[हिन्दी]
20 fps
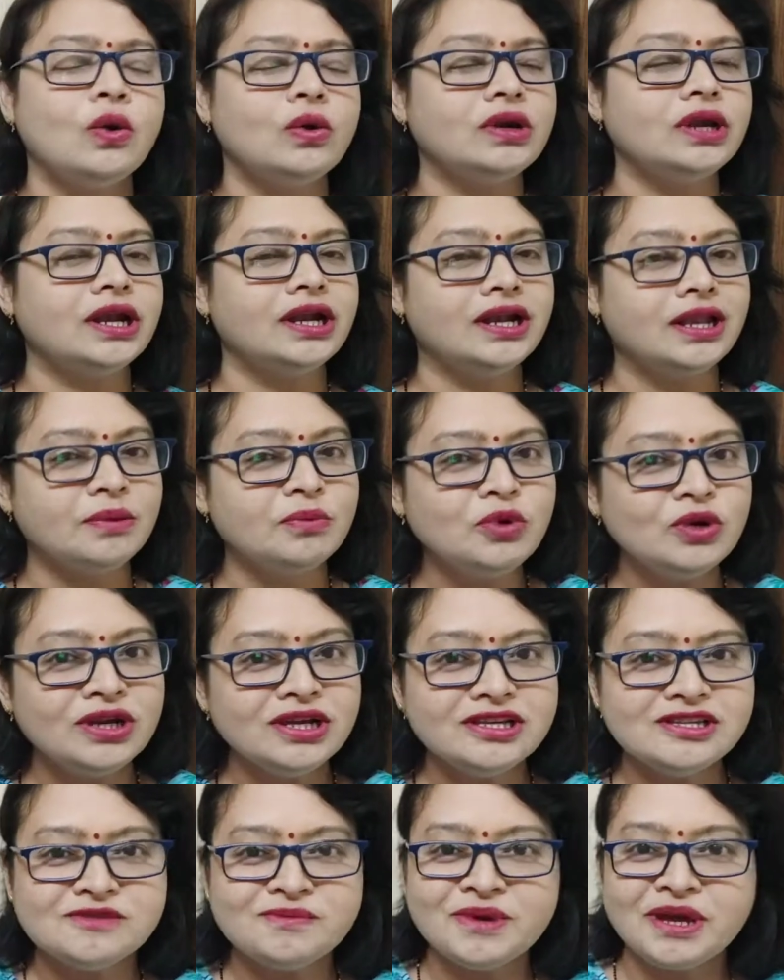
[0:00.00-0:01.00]
उनके डेमो
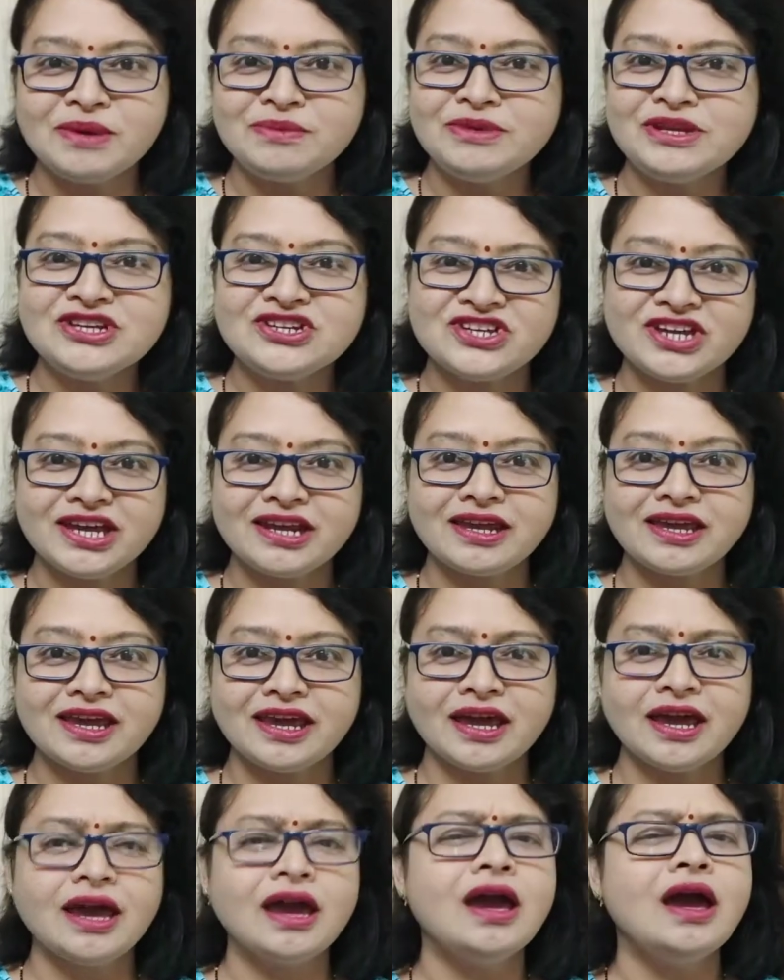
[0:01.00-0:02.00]
लिंक्स भी हमने शेयर
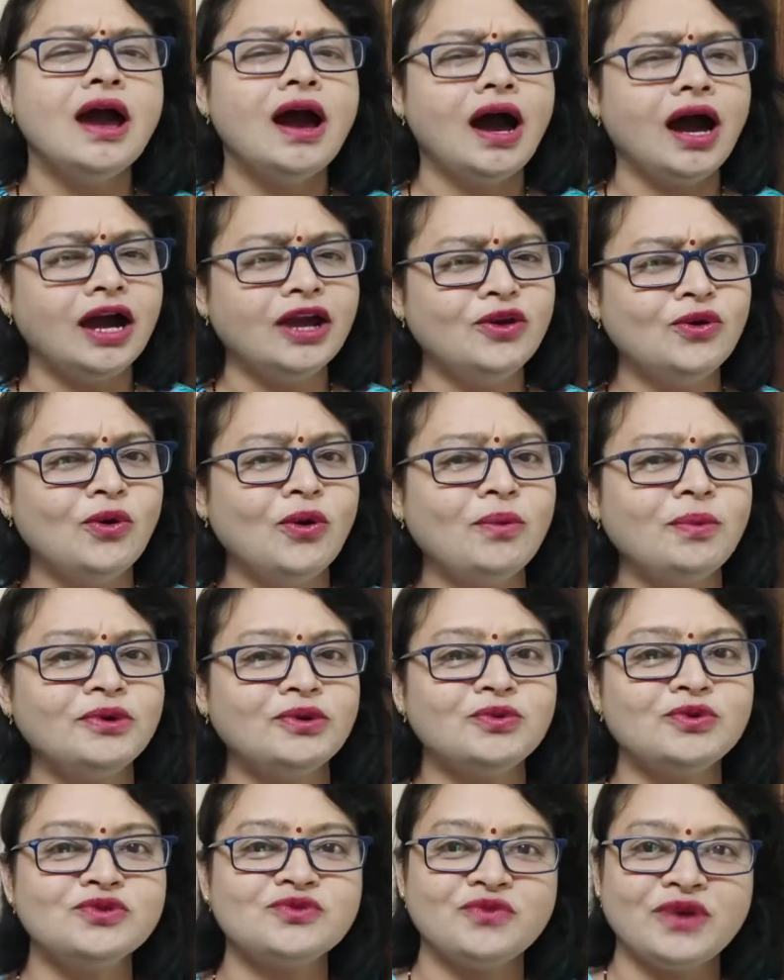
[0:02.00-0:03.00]
किए हैं आई होप
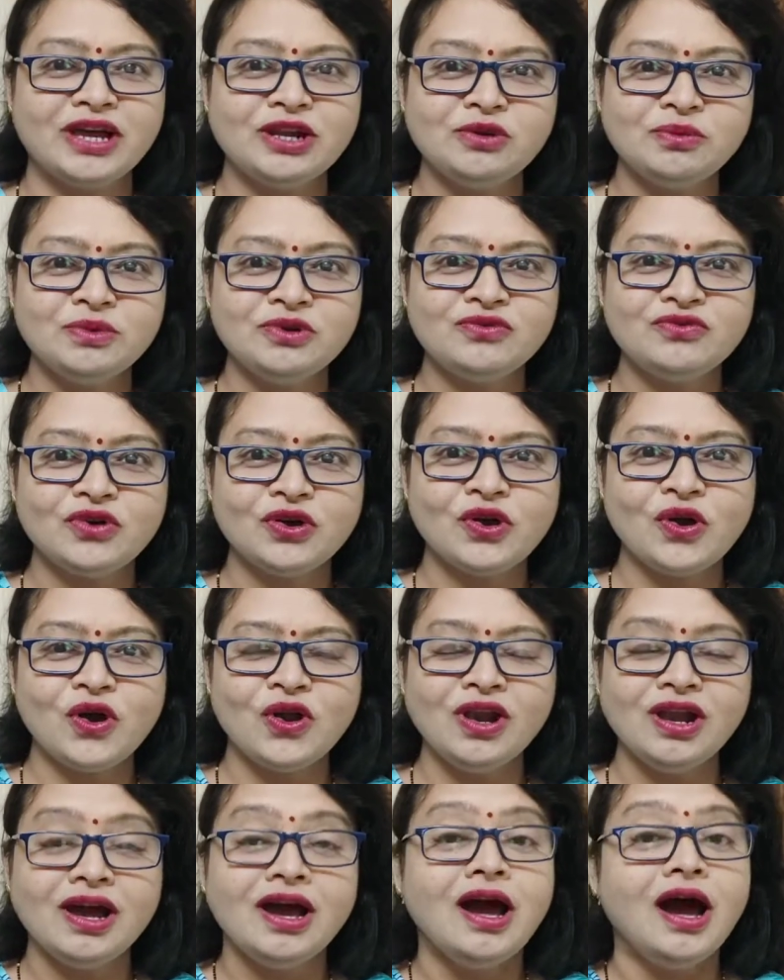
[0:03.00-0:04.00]
इट वॉज़ वैल्यूबल फॉर
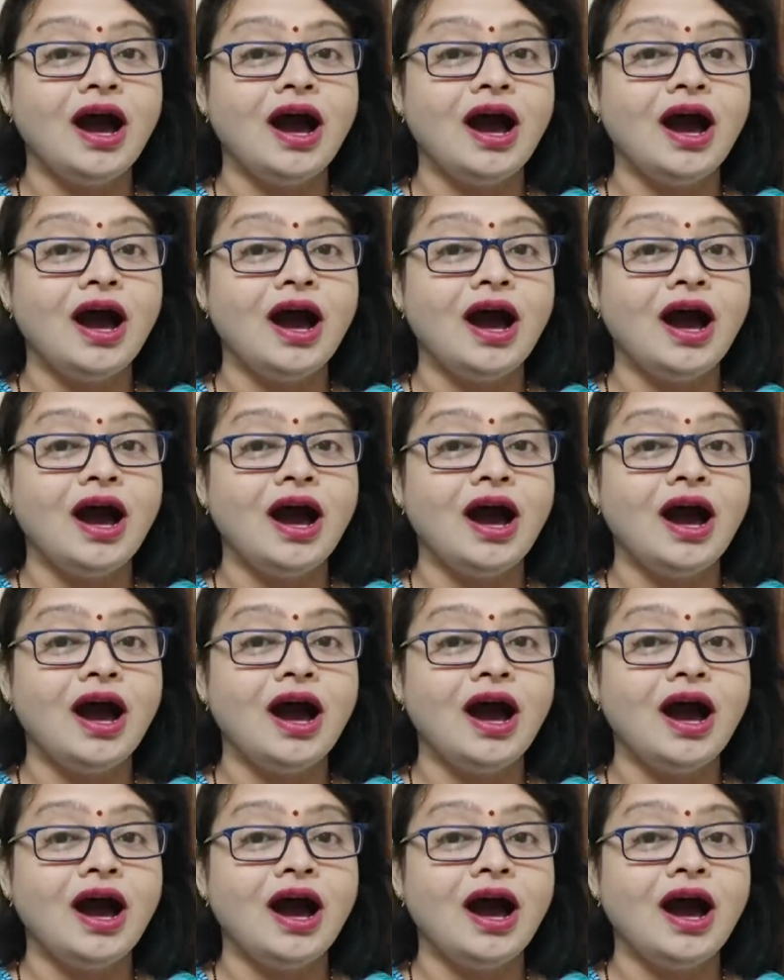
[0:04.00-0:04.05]
ऑल